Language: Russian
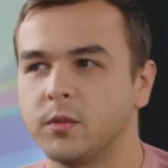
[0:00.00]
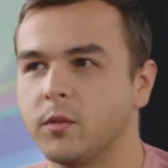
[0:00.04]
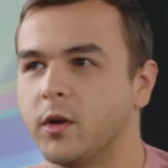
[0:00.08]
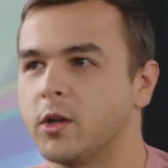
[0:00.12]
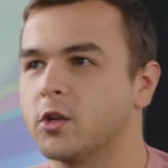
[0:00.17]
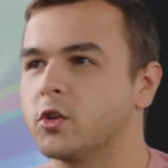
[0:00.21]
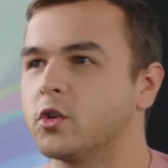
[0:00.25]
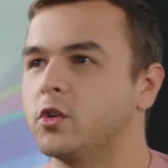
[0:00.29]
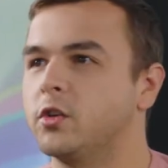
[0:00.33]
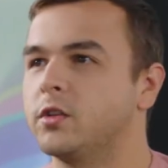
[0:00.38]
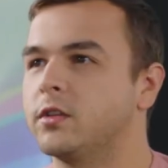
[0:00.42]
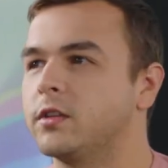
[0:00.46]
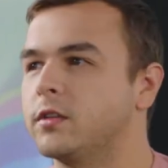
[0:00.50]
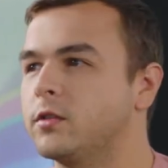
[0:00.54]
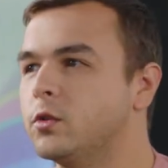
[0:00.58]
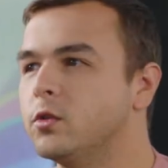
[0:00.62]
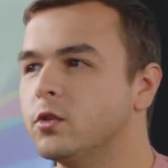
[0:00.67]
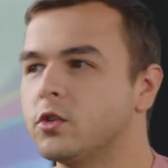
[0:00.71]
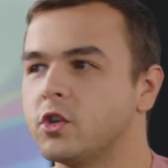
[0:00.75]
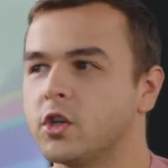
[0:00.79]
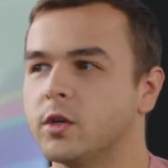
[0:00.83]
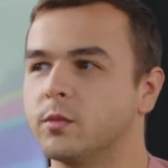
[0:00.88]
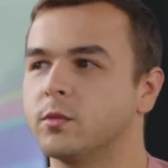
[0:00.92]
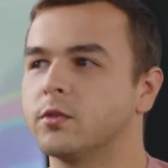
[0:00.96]
небольшое
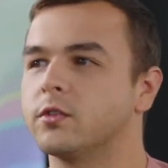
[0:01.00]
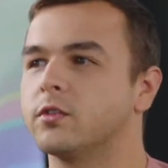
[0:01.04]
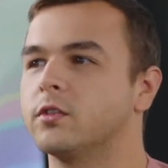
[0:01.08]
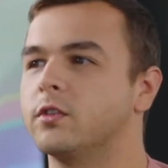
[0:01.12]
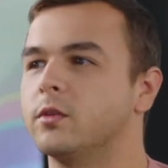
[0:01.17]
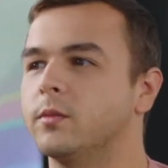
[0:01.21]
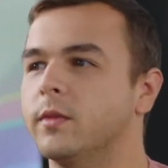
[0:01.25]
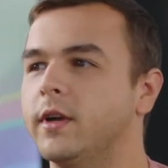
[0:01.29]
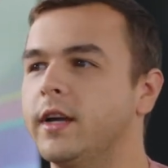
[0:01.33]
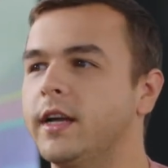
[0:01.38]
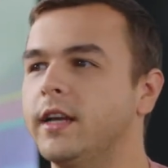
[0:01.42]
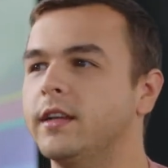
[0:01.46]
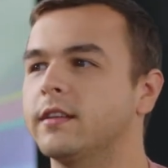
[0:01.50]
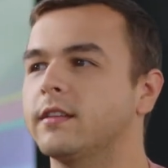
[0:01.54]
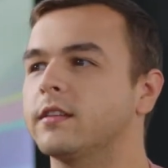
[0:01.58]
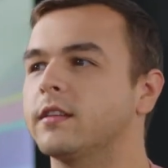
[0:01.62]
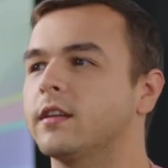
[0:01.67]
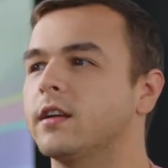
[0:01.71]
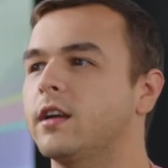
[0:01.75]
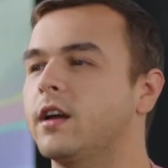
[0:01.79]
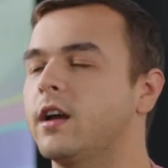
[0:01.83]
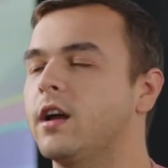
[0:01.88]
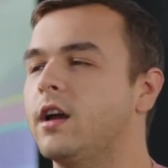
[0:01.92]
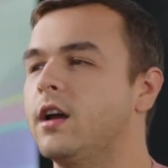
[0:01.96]
интервью, чем он
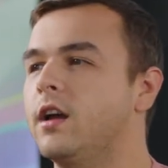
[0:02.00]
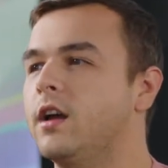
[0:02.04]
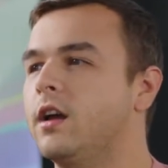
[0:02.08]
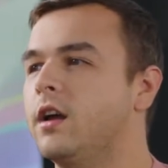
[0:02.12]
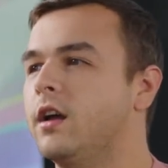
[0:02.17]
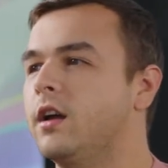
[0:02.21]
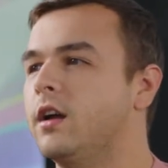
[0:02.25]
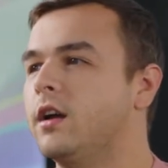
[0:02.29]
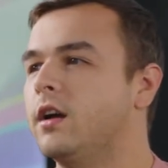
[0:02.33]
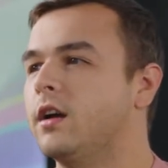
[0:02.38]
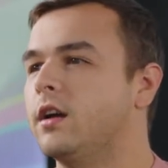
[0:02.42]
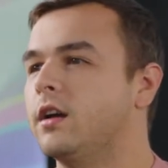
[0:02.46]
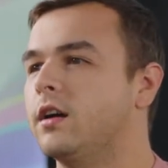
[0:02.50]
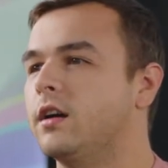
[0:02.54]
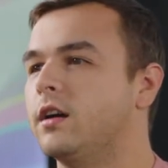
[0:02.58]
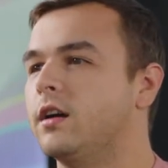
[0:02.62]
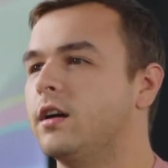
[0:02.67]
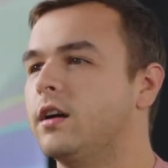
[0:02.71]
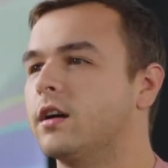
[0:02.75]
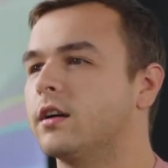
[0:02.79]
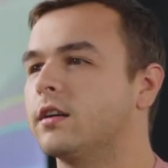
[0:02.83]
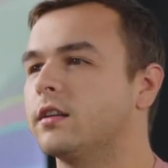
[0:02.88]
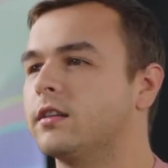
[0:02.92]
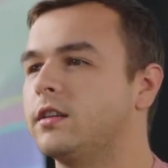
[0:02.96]
занимается,
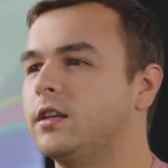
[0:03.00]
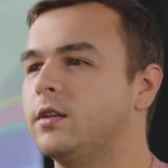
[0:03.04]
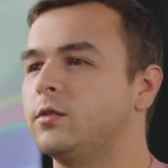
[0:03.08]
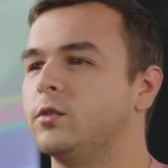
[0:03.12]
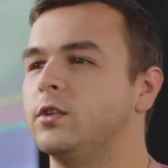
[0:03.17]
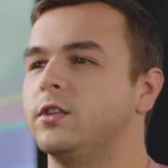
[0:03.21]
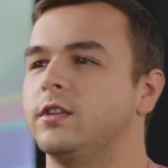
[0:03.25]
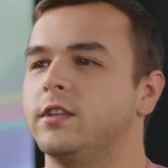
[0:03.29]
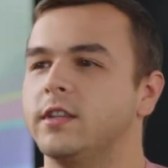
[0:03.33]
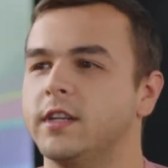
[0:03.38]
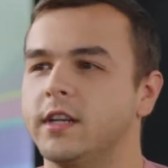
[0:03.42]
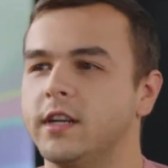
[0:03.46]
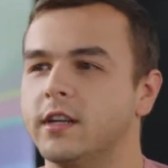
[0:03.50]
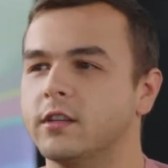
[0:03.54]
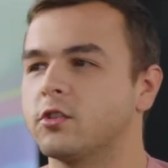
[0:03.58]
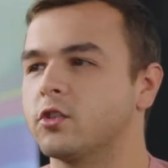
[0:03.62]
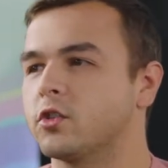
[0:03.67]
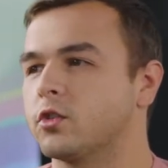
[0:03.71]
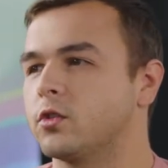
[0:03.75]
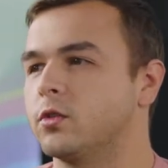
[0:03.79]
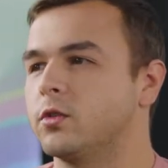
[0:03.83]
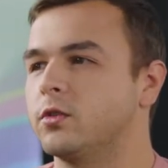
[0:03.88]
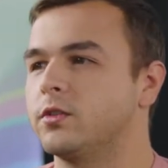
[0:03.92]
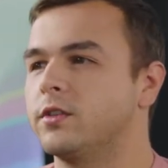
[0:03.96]
Э, какие его интересы,
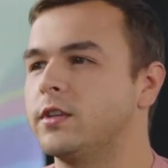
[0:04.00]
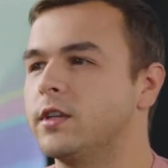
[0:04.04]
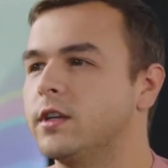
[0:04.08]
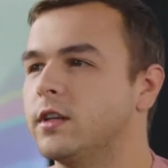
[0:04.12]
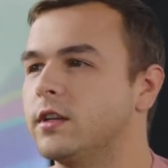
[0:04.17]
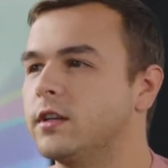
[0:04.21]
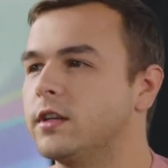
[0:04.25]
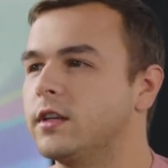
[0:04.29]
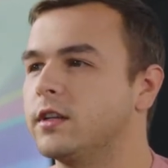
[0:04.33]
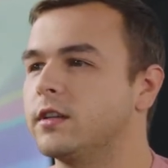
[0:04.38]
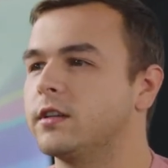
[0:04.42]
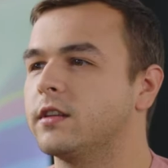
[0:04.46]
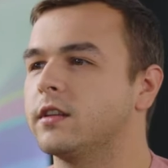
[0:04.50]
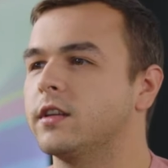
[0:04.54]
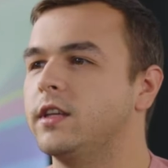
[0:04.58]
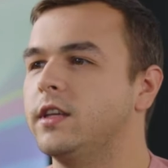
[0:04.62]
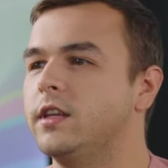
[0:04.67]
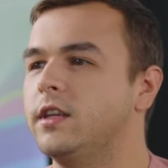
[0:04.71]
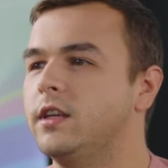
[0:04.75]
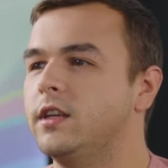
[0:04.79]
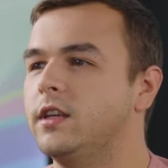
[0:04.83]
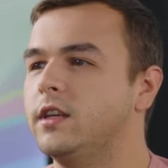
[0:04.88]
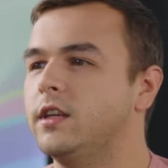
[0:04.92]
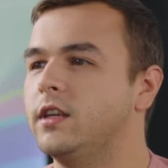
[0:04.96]
что он делает,
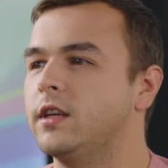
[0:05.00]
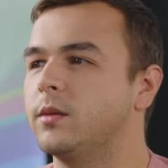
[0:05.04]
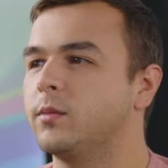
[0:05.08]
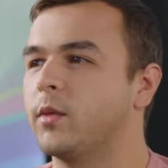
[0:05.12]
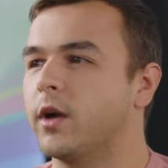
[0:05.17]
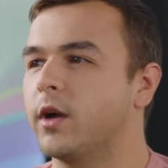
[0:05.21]
и